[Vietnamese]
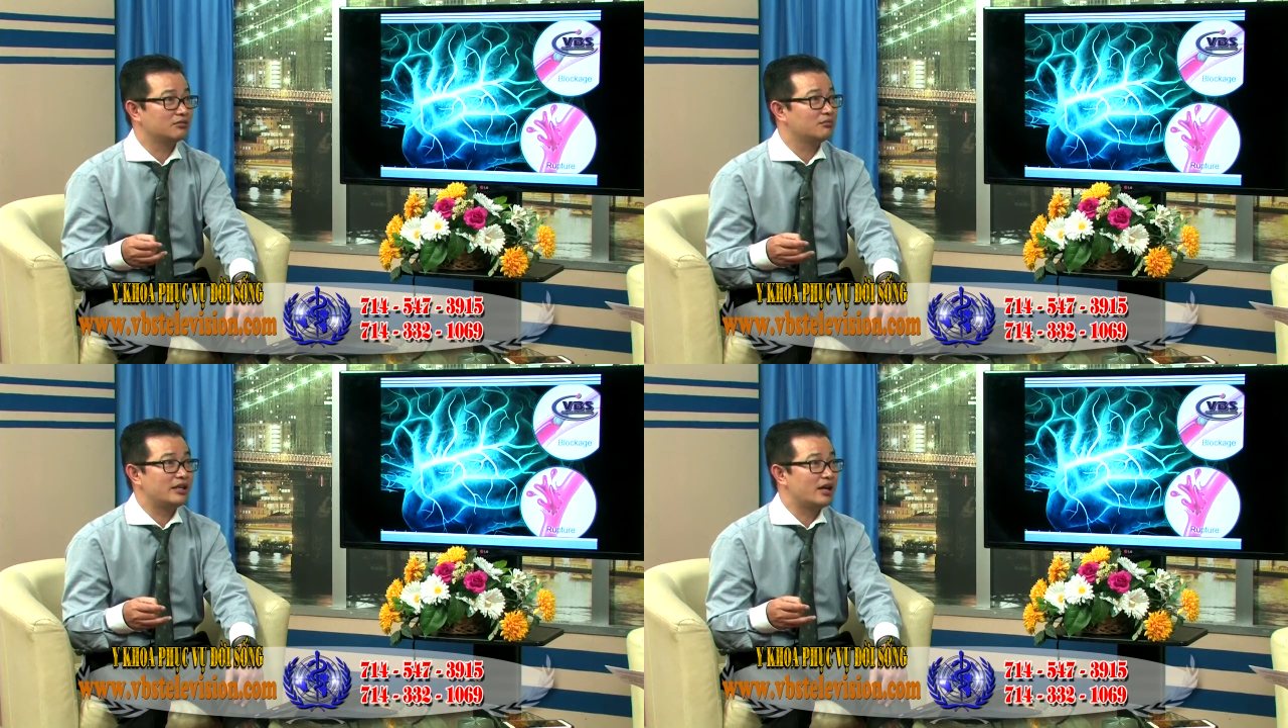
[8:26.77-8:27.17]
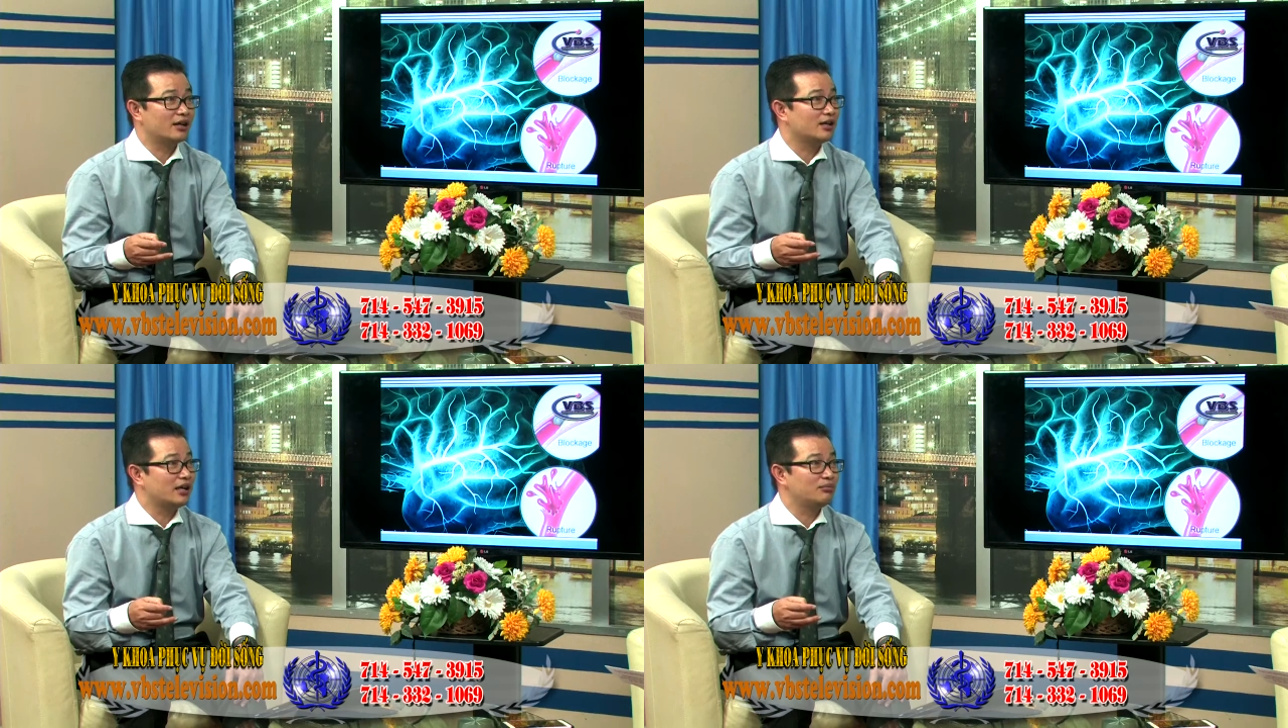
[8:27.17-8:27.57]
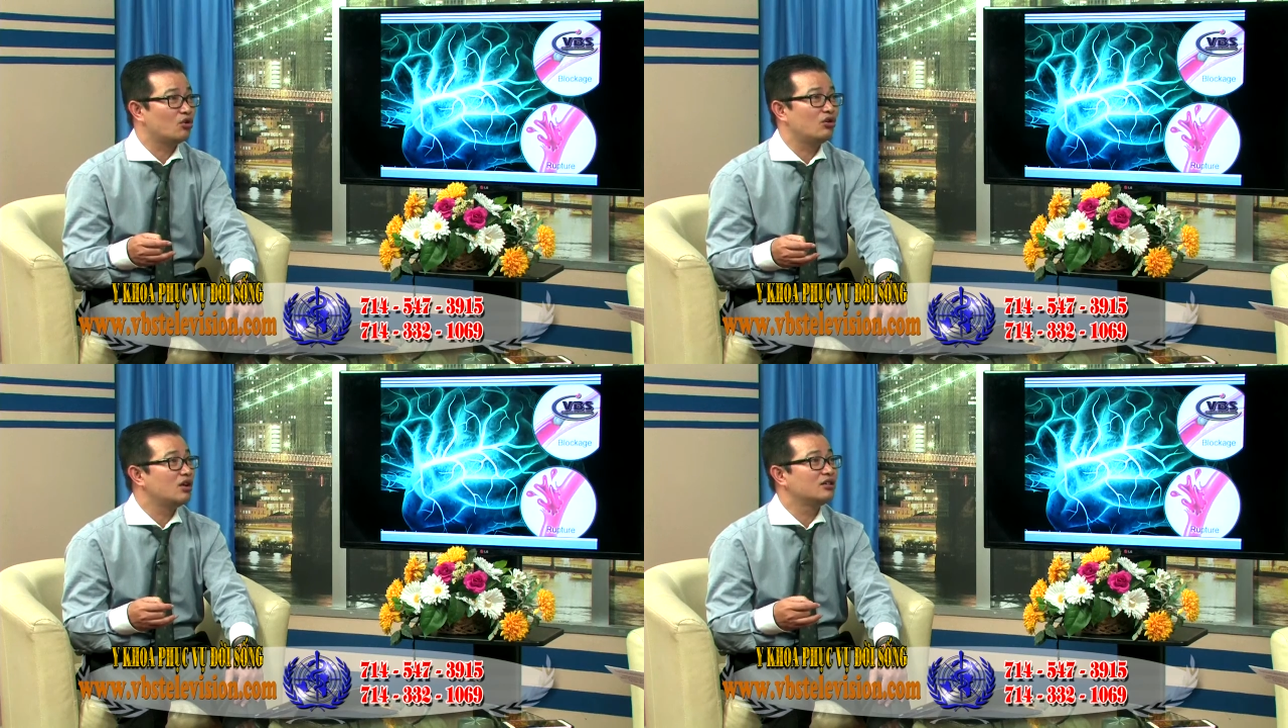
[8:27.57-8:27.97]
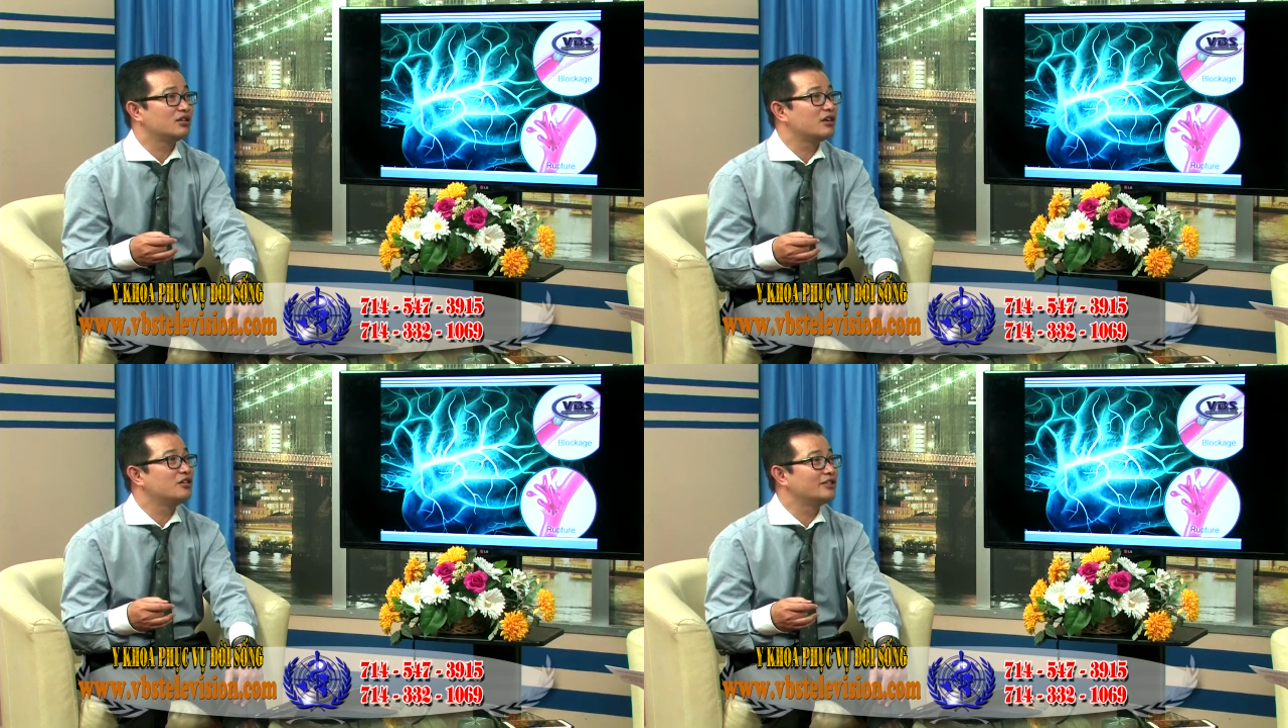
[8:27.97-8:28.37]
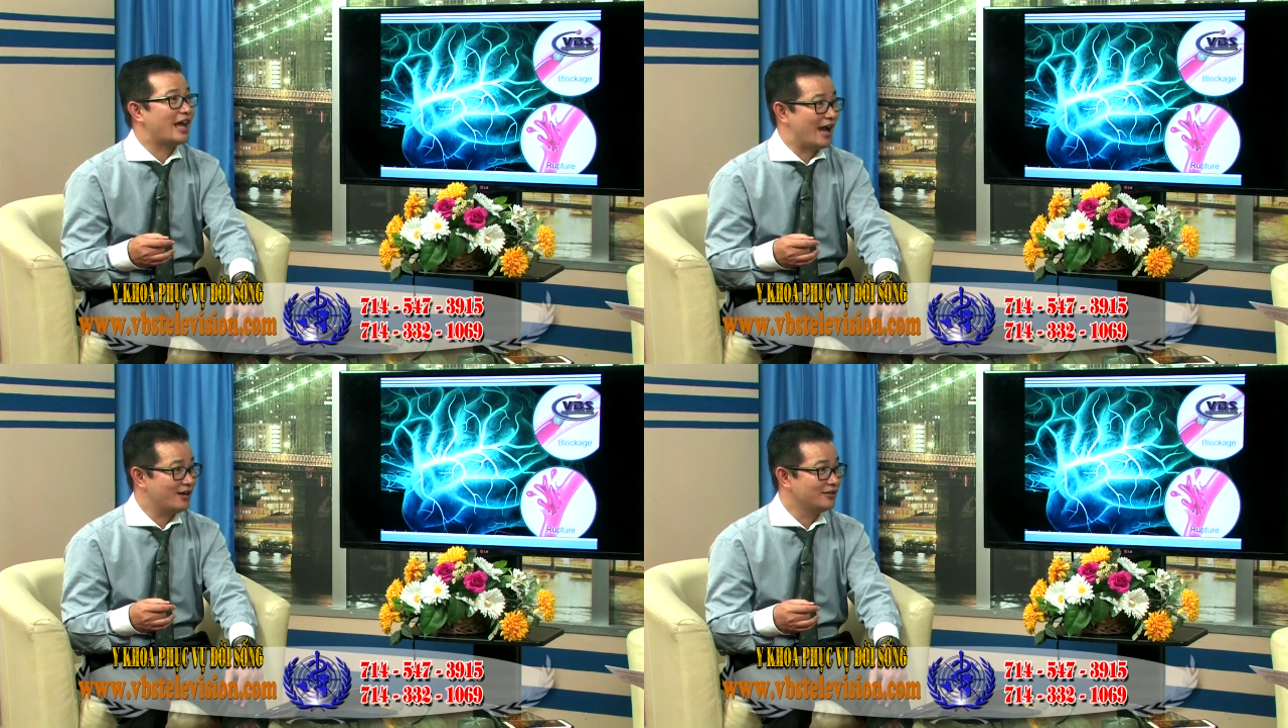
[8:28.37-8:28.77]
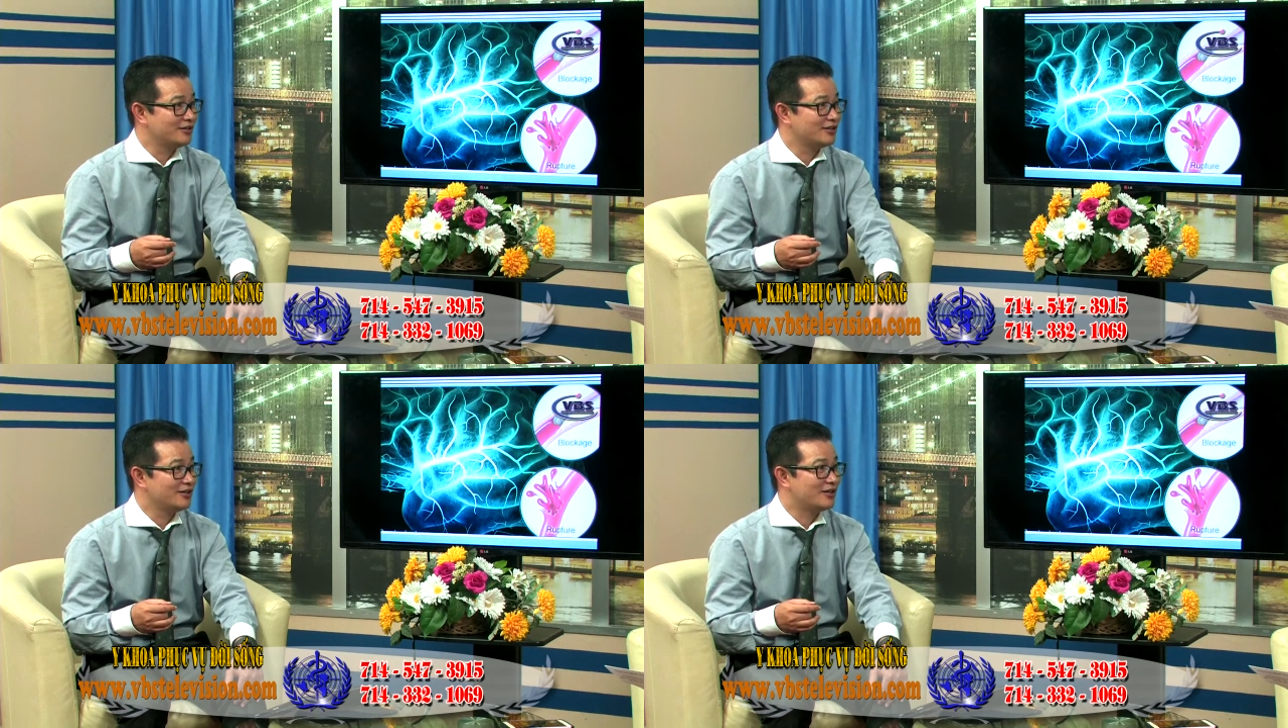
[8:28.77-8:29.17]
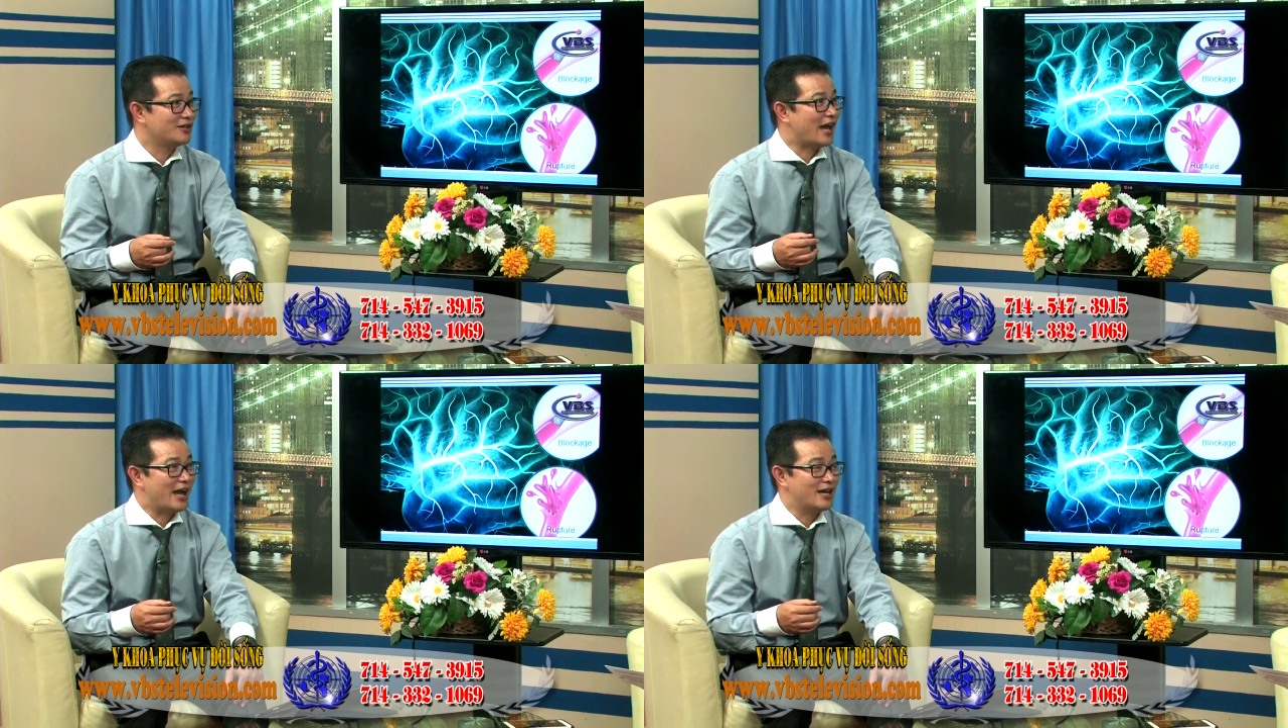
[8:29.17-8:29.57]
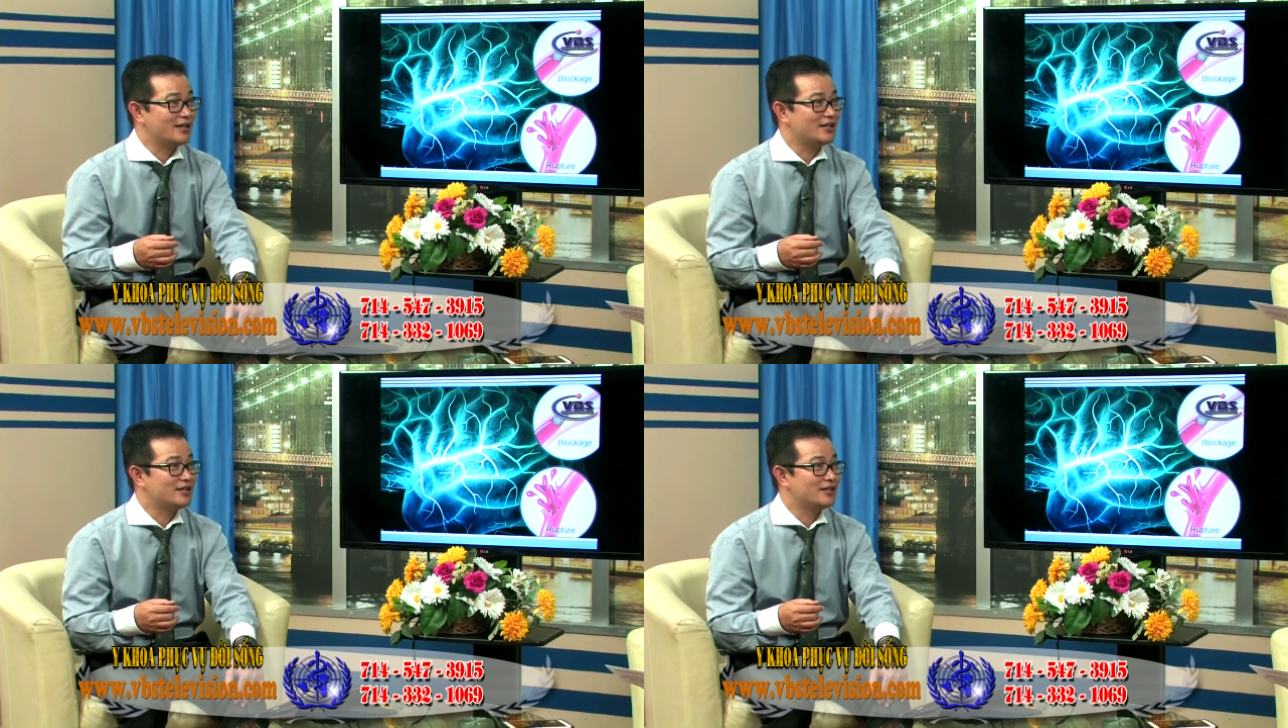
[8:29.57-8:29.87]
bây giờ cái cách mổ lưng nó đơn giản nhẹ